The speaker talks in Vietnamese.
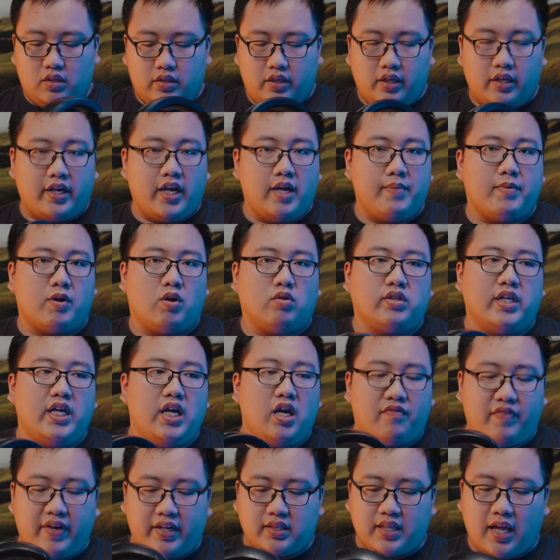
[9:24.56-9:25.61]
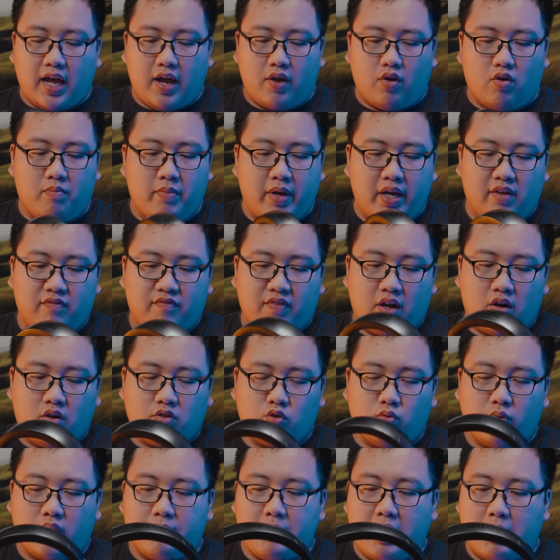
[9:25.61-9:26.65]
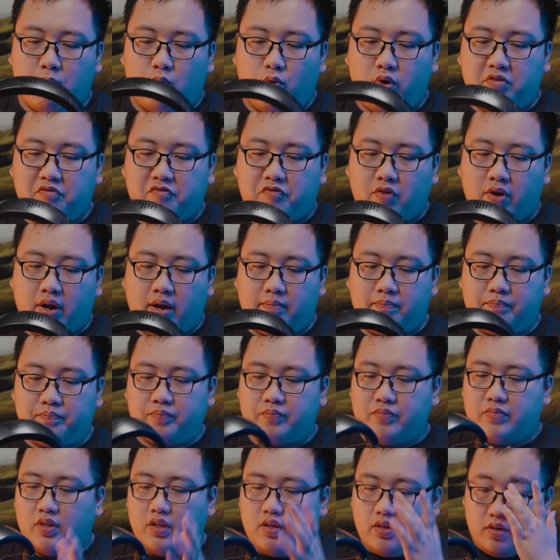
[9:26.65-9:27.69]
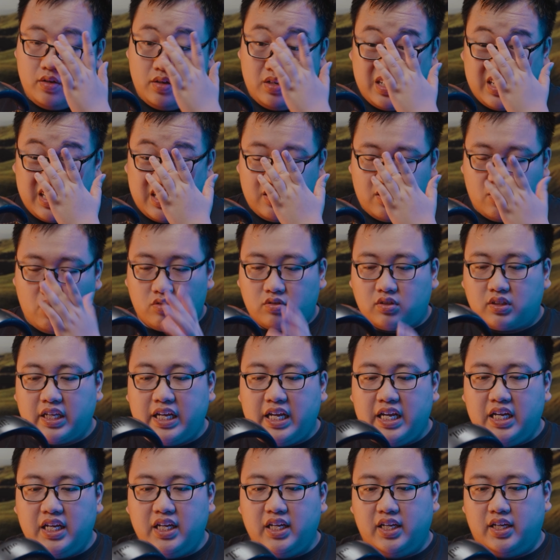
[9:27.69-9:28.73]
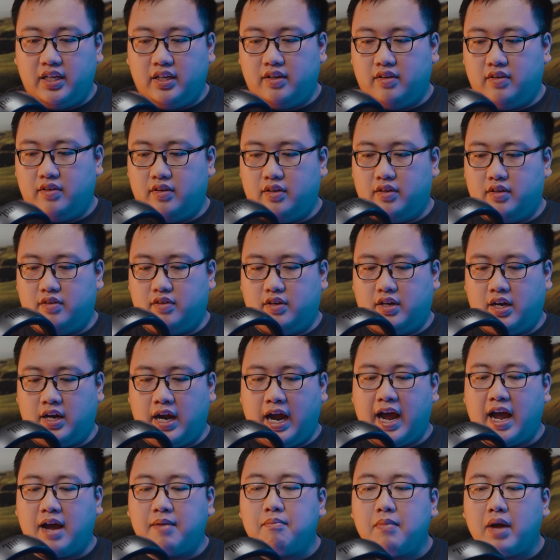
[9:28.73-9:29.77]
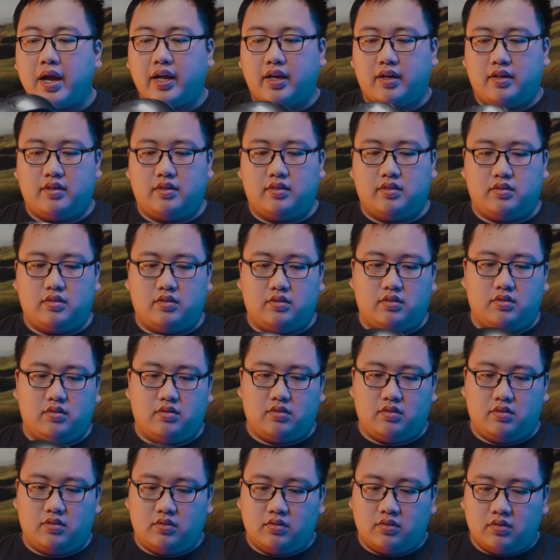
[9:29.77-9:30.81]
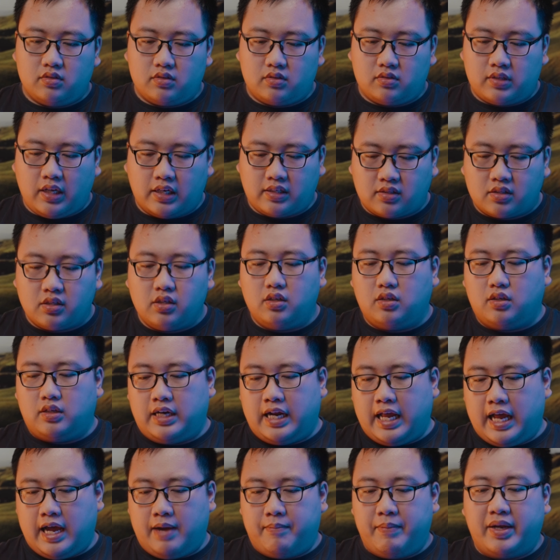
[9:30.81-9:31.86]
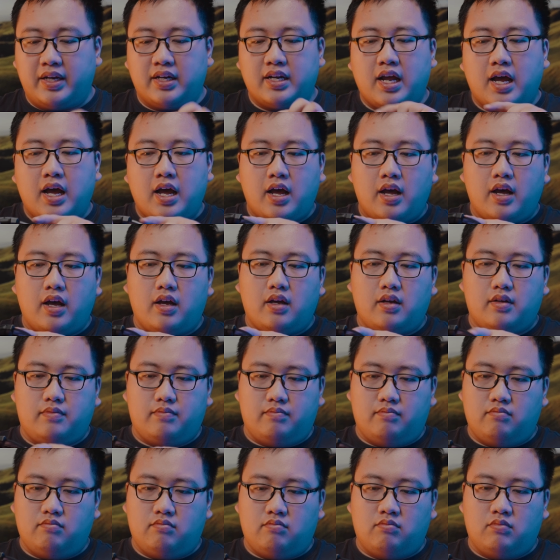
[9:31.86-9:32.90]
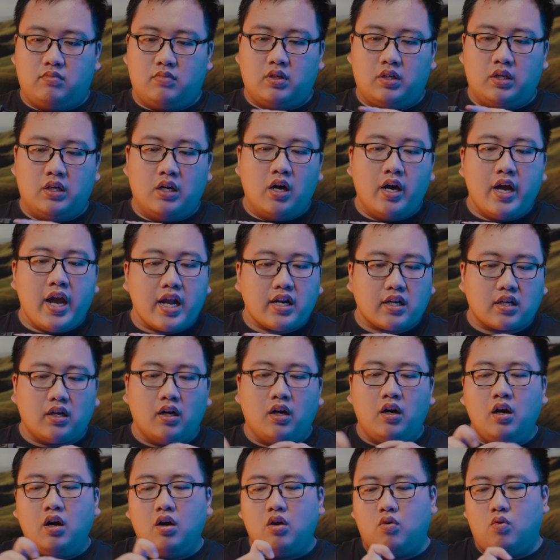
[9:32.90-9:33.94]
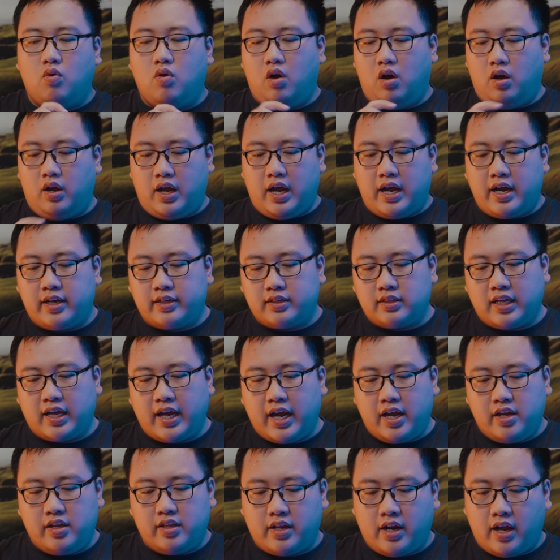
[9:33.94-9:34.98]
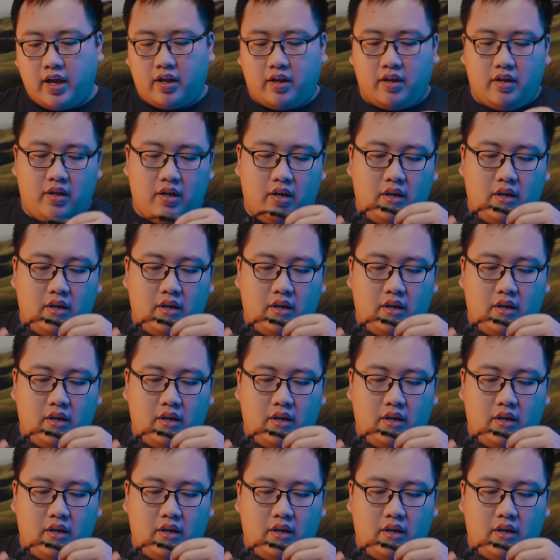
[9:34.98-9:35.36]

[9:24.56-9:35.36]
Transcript: Thì khi mà nó tì ở vành tai của mình và nó dùng cái memory foam, nó tì khá mạnh. Thật sự là mình đã nới hết cỡ của cái tai nghe như thế này.